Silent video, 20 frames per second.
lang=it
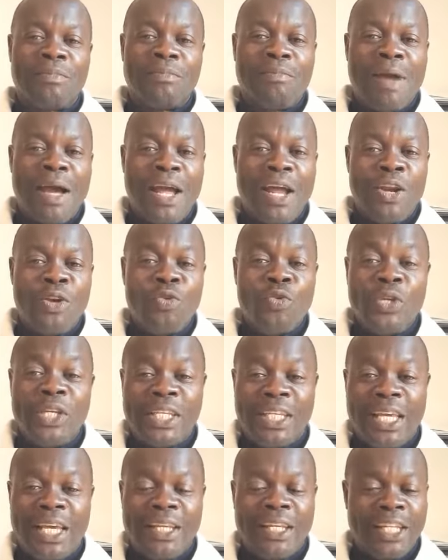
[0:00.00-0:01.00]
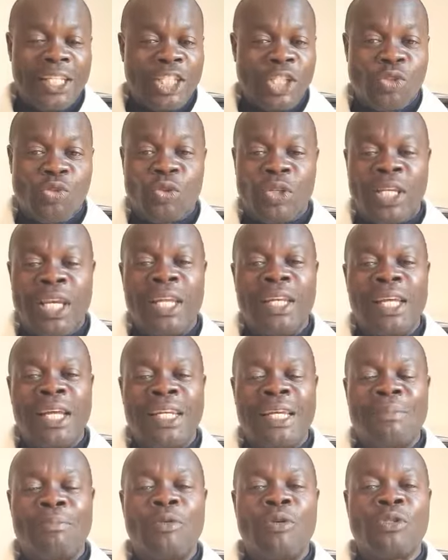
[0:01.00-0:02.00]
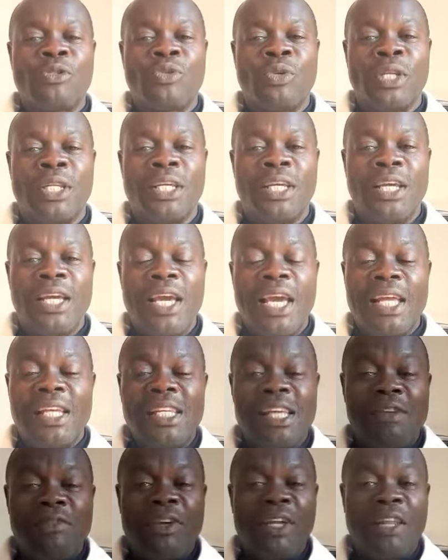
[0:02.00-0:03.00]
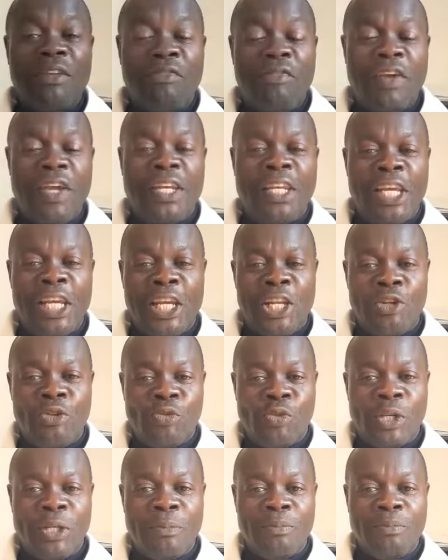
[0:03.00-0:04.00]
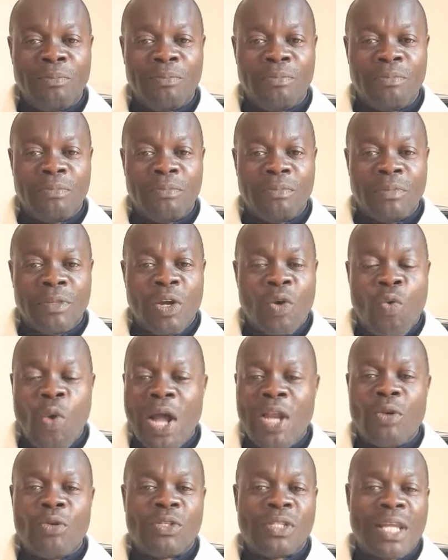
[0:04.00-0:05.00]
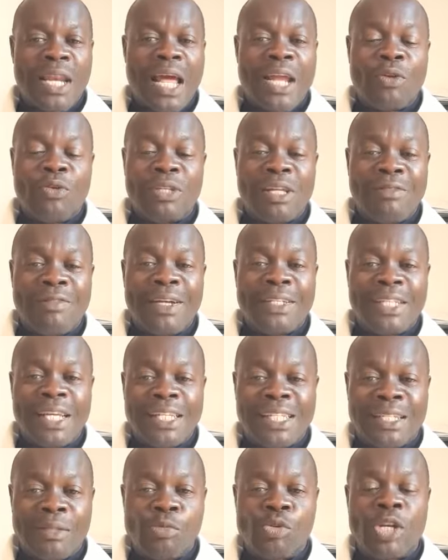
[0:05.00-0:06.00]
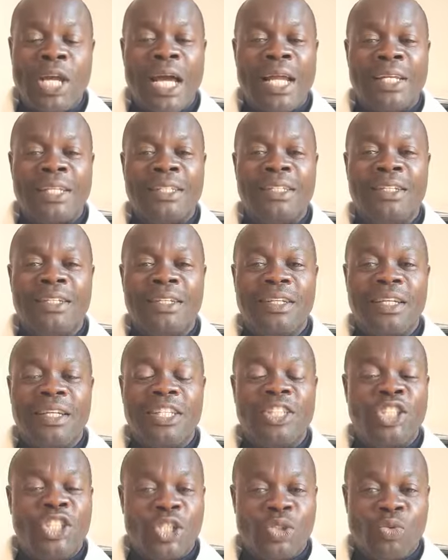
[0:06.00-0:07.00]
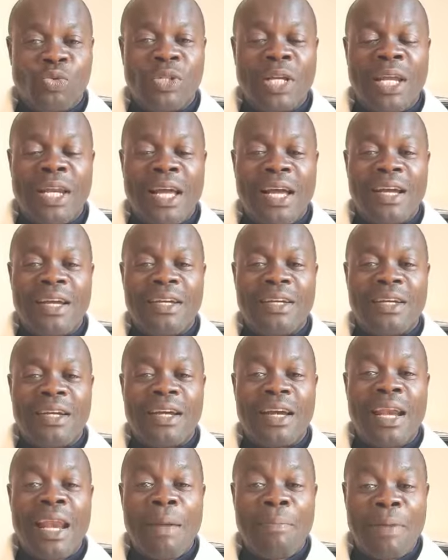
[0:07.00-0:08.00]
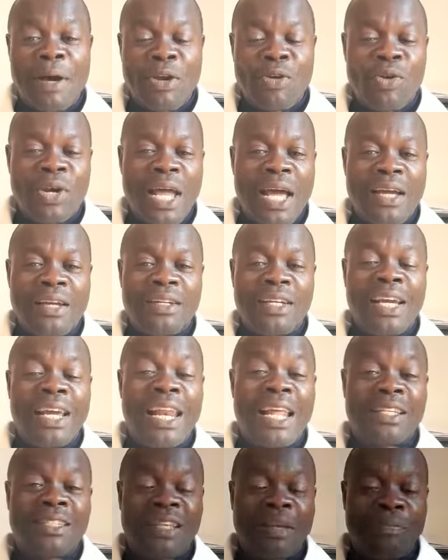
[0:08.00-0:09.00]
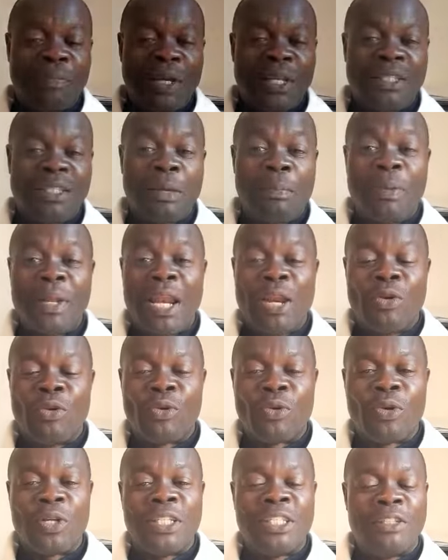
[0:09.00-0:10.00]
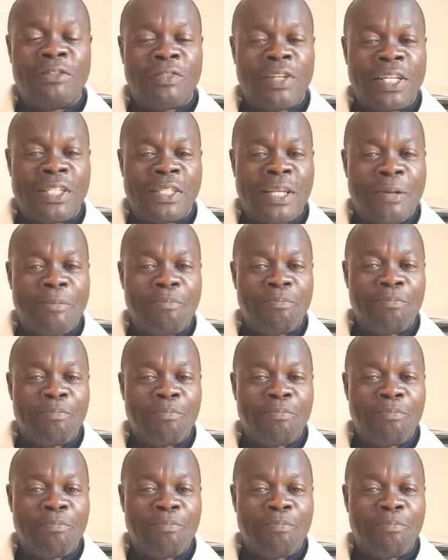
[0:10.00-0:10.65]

Ma lui chiede, Gesù chiede agli apostoli di avere fede in lui. Quando saranno davanti ai tribunali, Gesù darà la parola e la sapienza per la loro difesa.